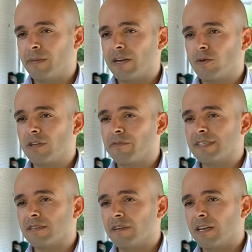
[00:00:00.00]
el marco del
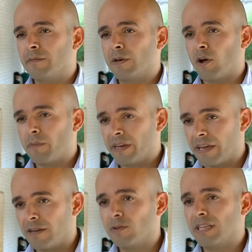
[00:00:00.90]
Festival
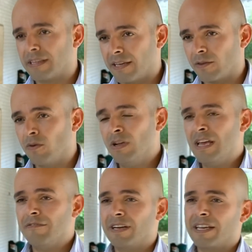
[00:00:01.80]
Iberoamericano del Teatro,
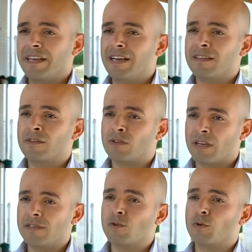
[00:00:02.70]
van a llegar
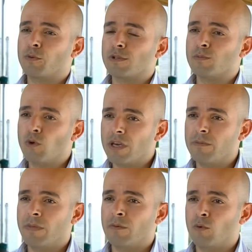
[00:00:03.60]
tres grupos muy,
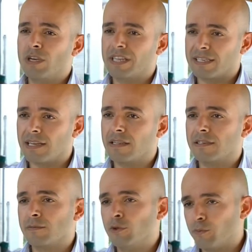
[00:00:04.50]
muy
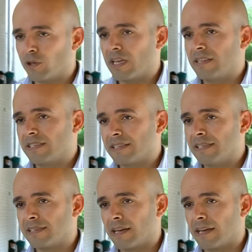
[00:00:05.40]
interesantes y muy importantes de